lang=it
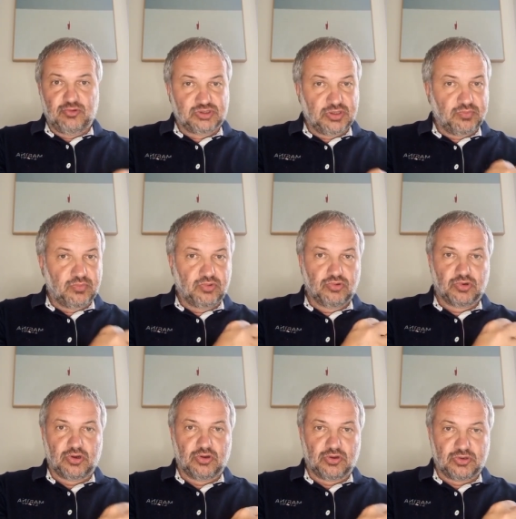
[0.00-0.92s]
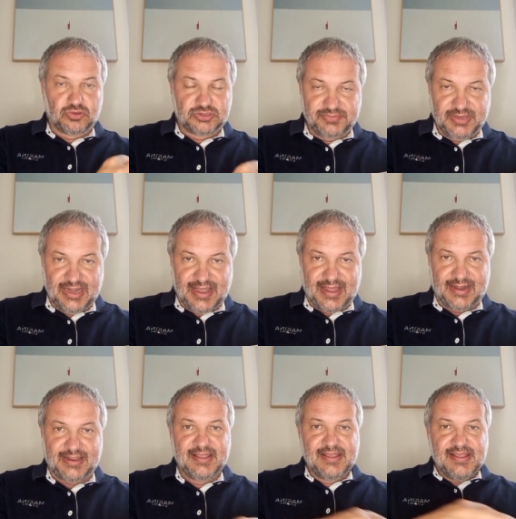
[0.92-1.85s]
Lussemburgo o
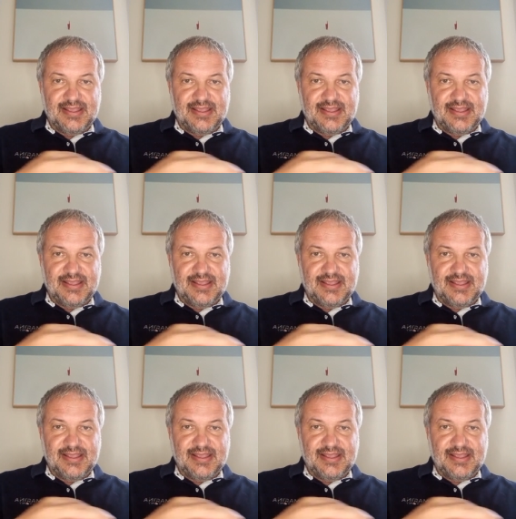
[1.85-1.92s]
similari,